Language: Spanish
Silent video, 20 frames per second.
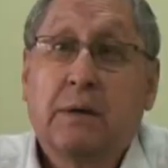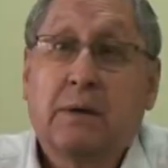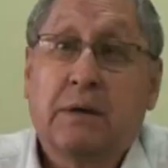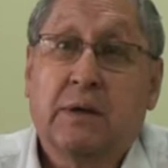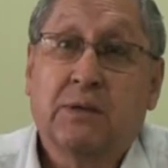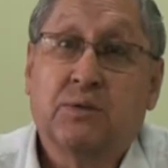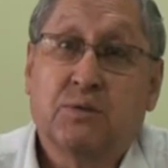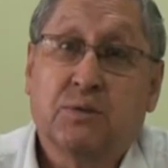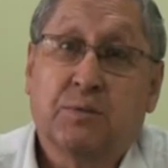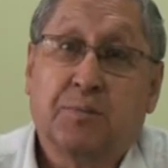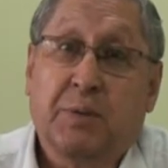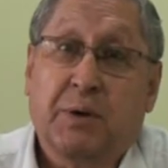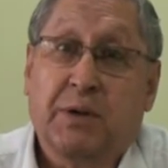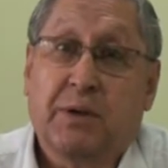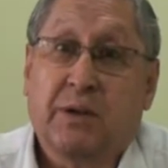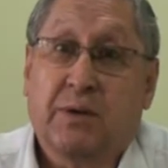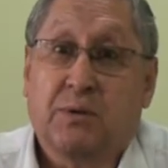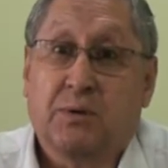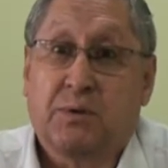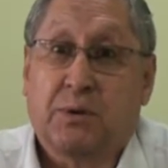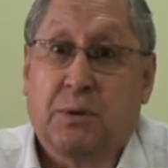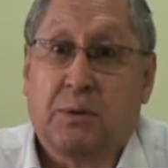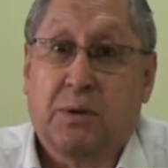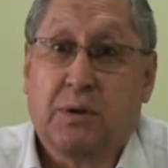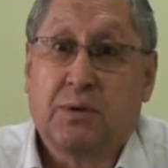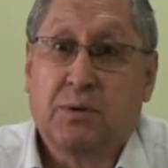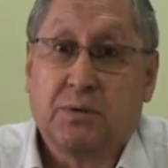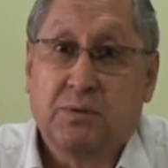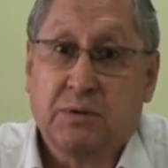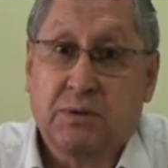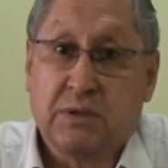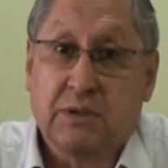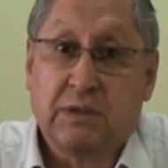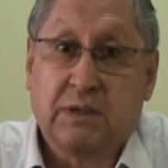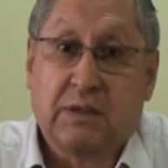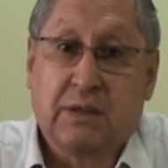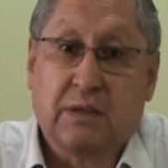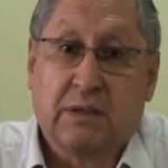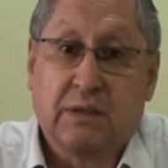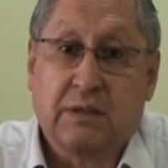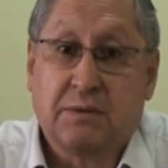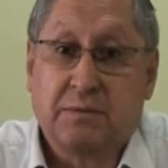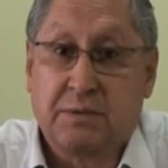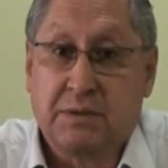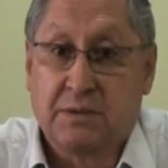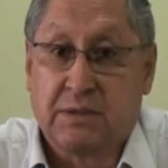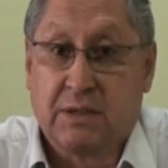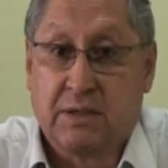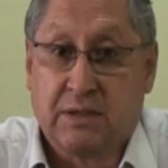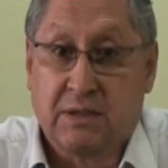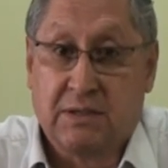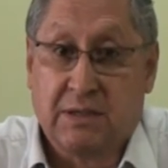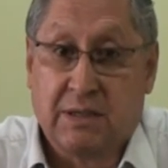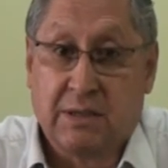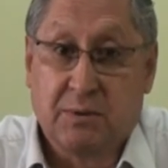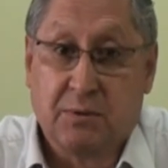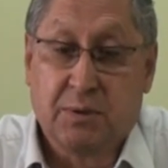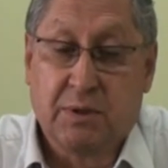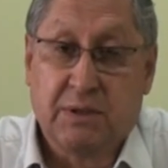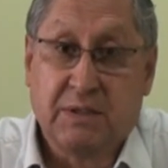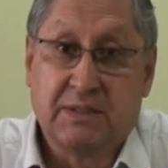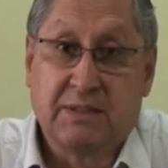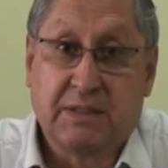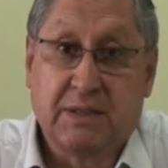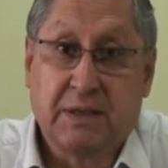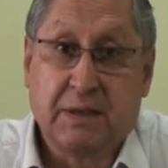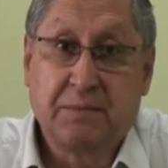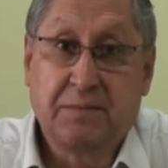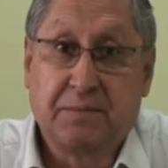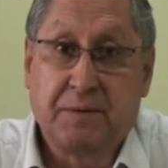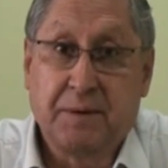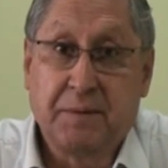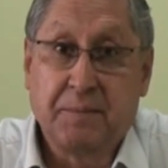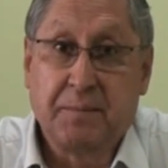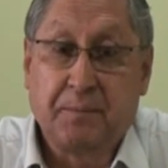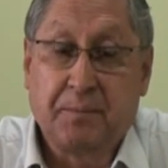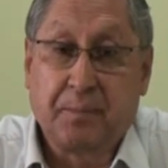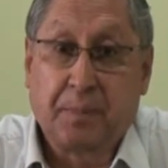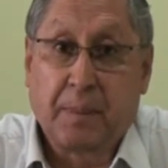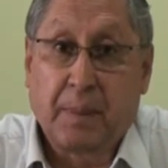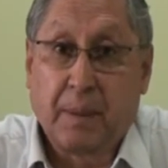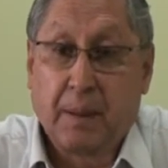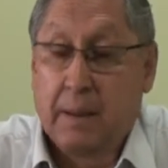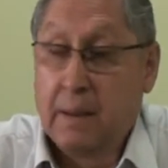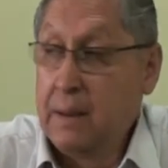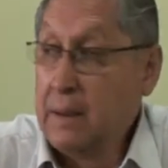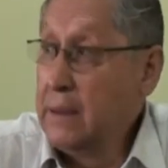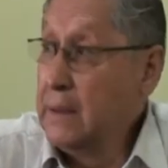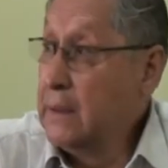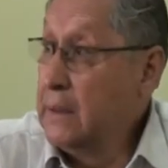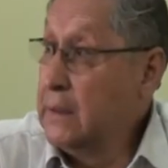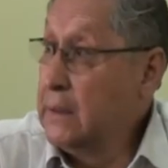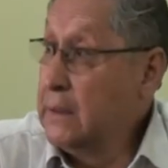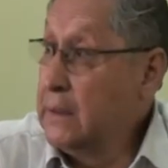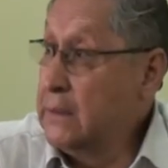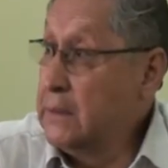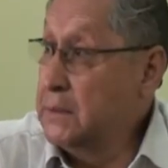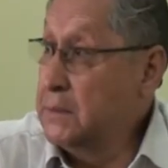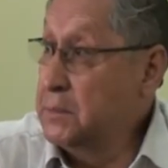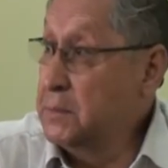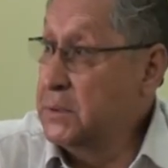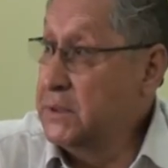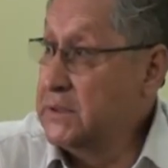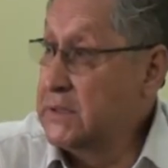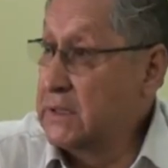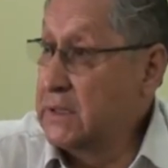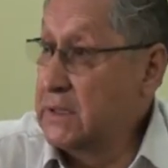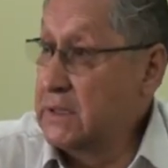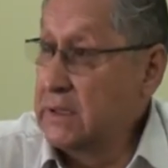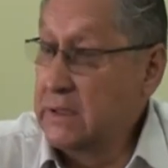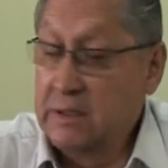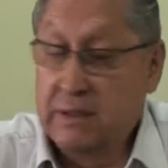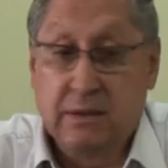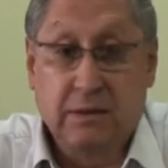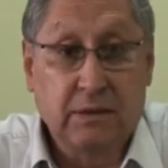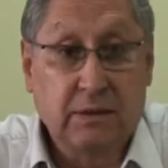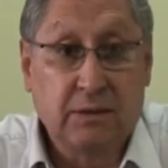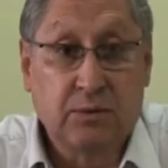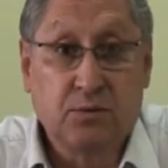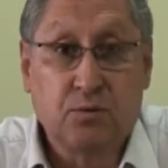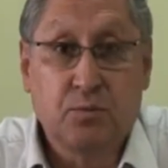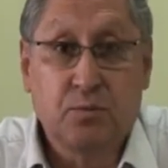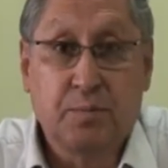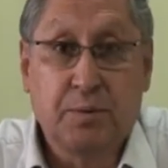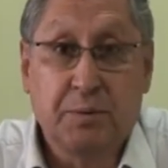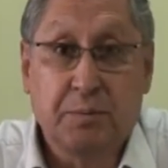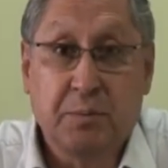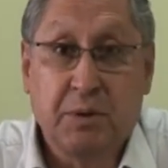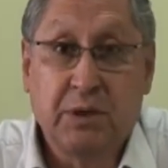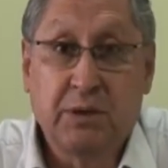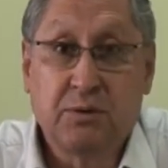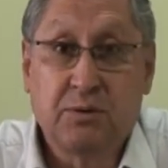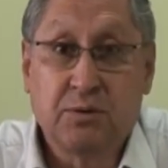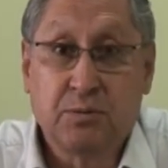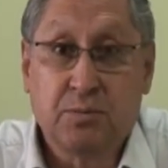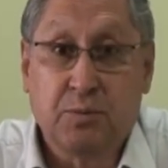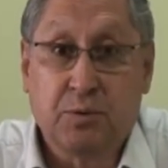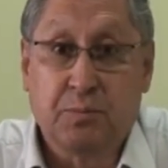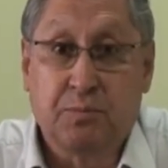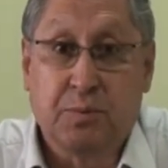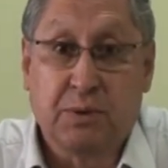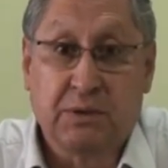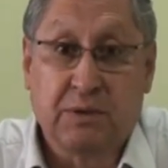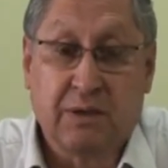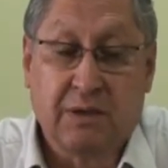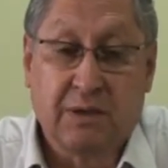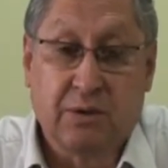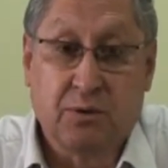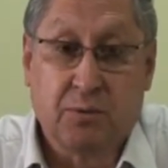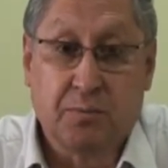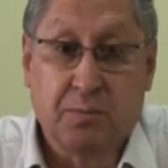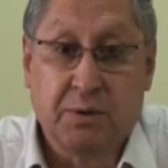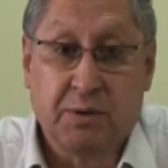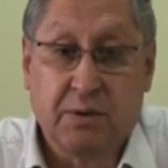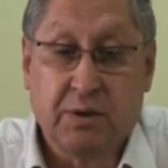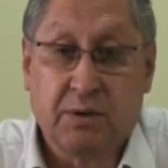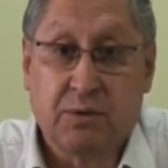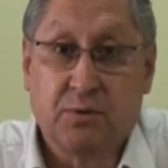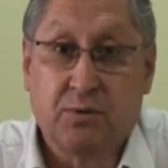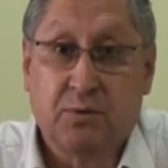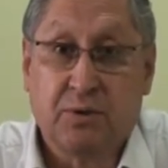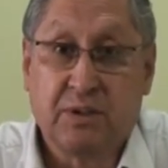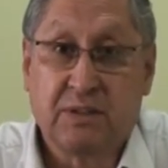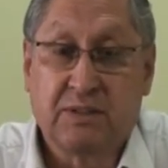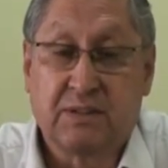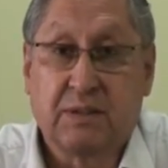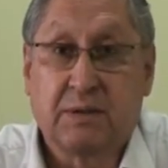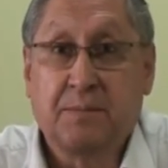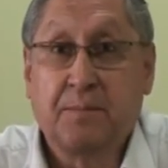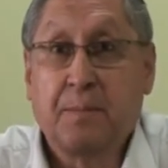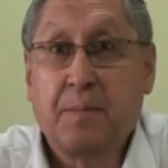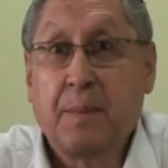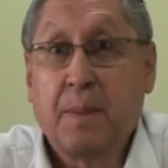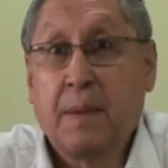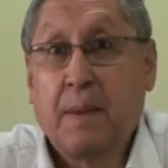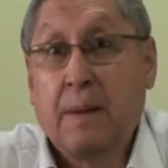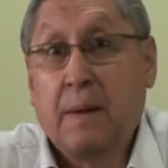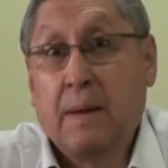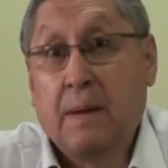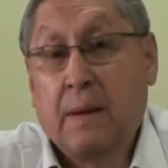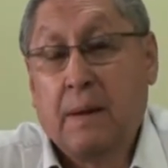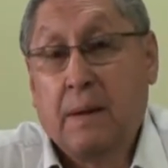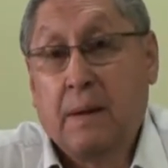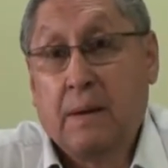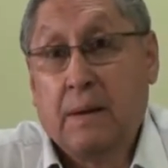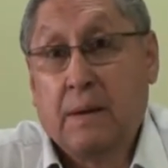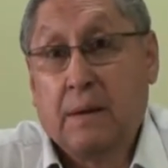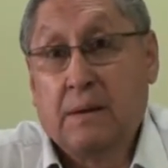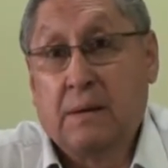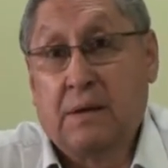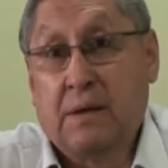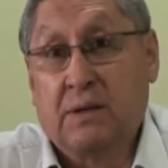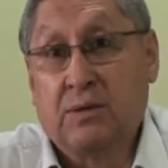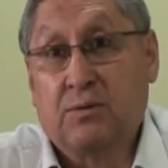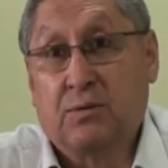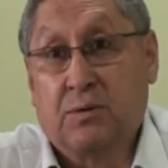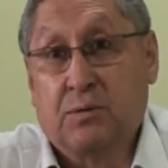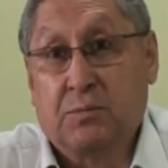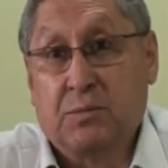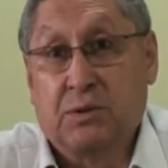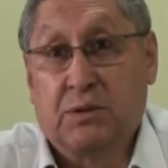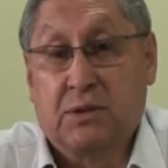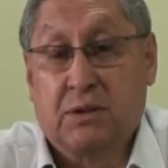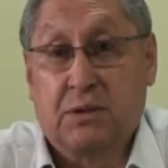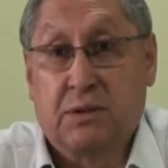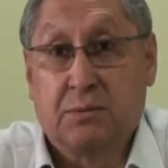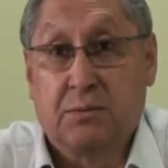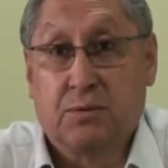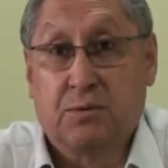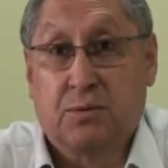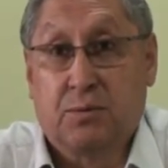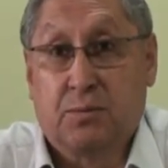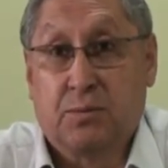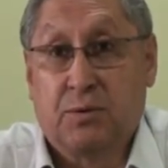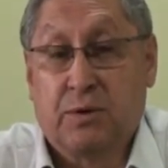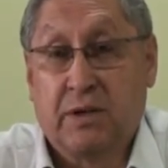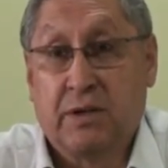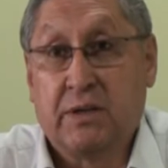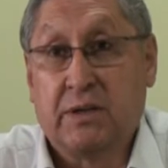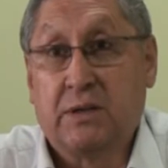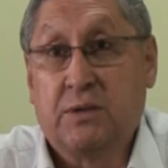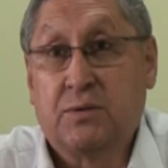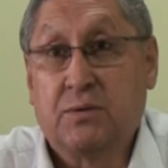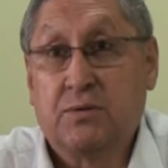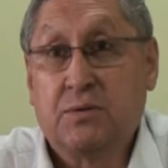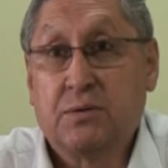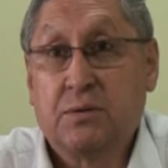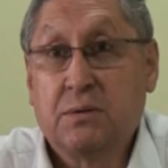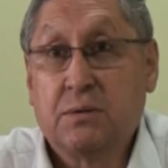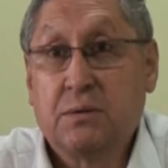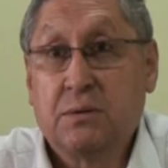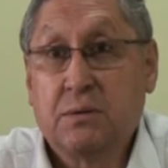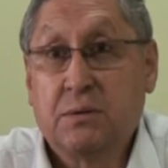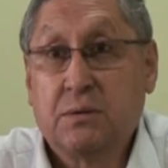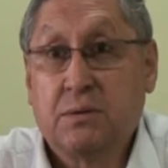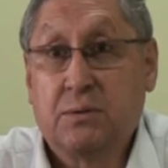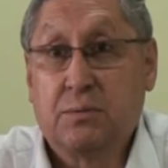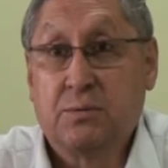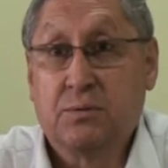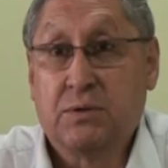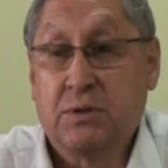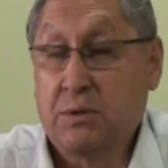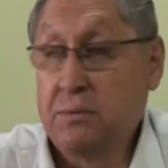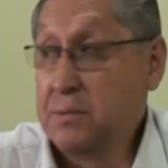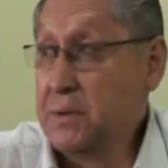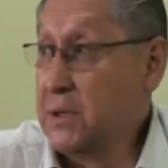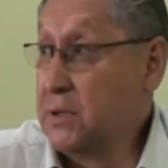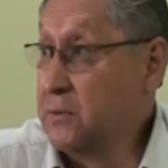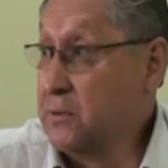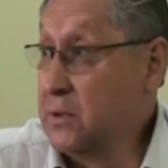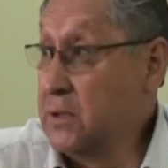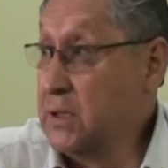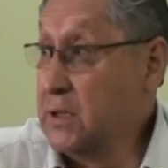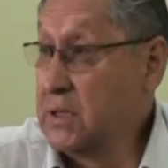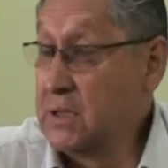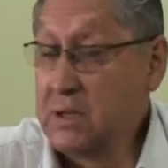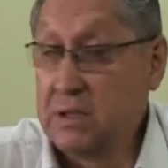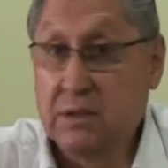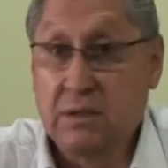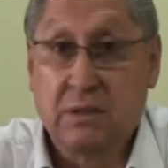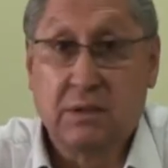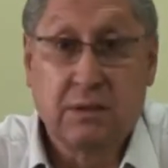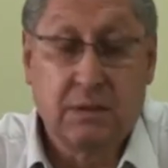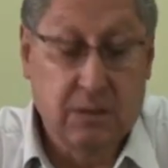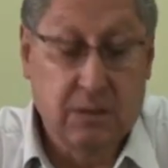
quien suspende los trabajos es la fiscalizadora ICF en vista de incumplimientos por parte de la compañía Troexa, tanto administrativos como técnicos. Como usted bien lo indica,